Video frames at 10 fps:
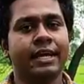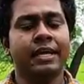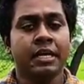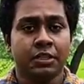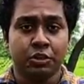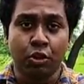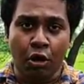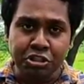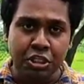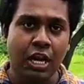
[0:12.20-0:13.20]
নিয়ে
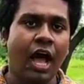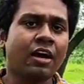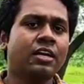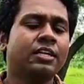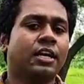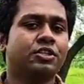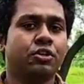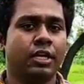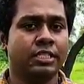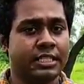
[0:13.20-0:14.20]
দশ লাখ লিটার
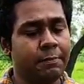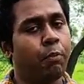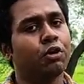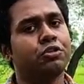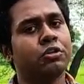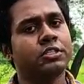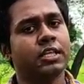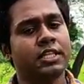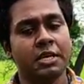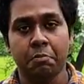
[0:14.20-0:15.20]
জলে যে পদ্ধতিতে
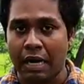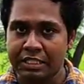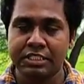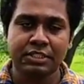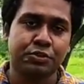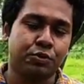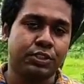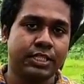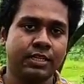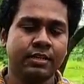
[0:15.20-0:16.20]
তিনি মাছ চাষ
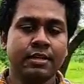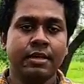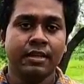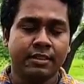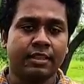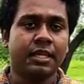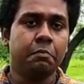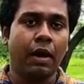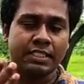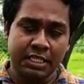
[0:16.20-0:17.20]
করছেন তাতে
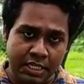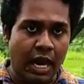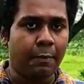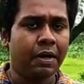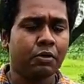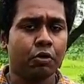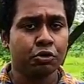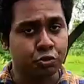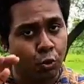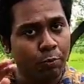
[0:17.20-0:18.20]
মাছের খাবার
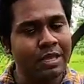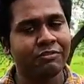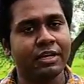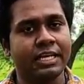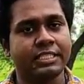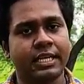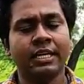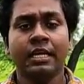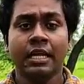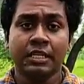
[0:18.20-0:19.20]
খরচ কমিয়ে ফেলেছেন
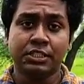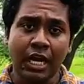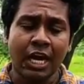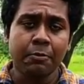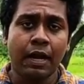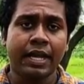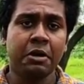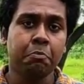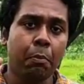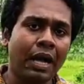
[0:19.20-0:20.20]
চার
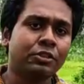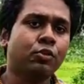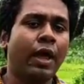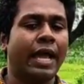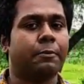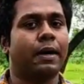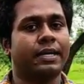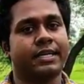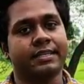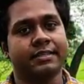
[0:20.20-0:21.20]
ভাগের মাত্র এক ভাগে